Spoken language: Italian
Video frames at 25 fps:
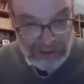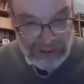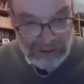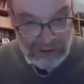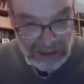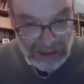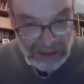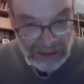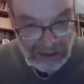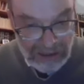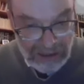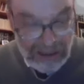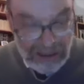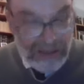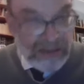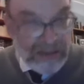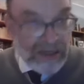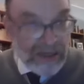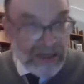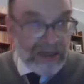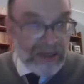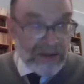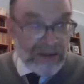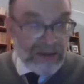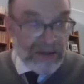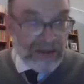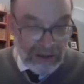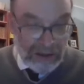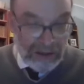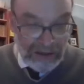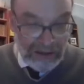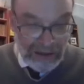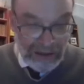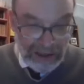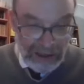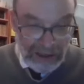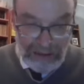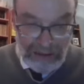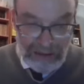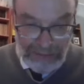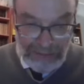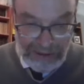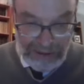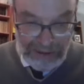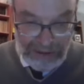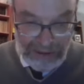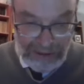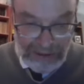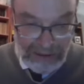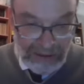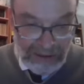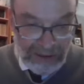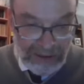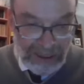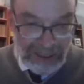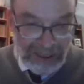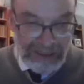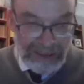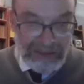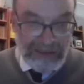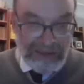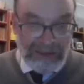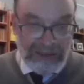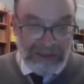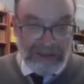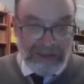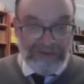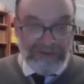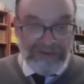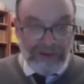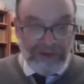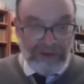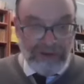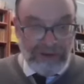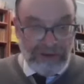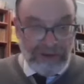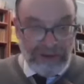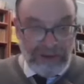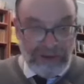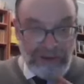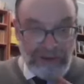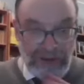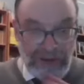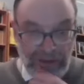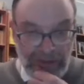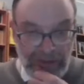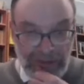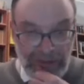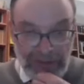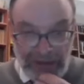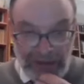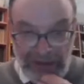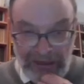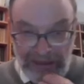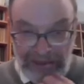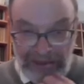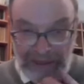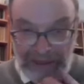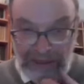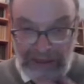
della Chiesa cattolica, in particolare nei confronti di non ebrei,